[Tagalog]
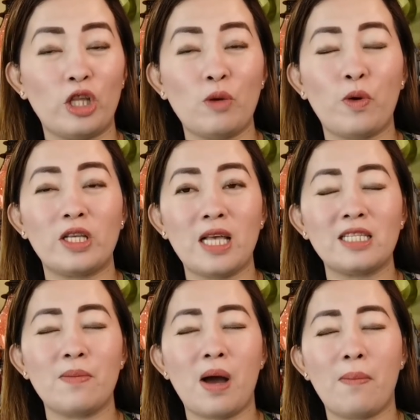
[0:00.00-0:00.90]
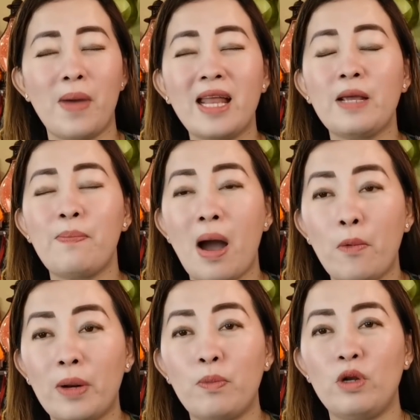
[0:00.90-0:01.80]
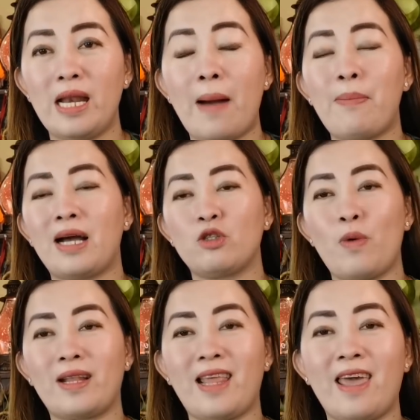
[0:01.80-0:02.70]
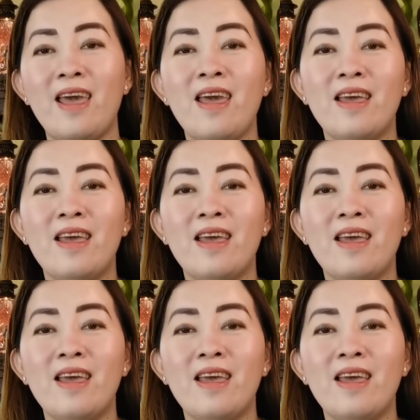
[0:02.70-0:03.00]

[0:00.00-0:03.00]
Ito po isa sa mga very powerful na napakaswerte.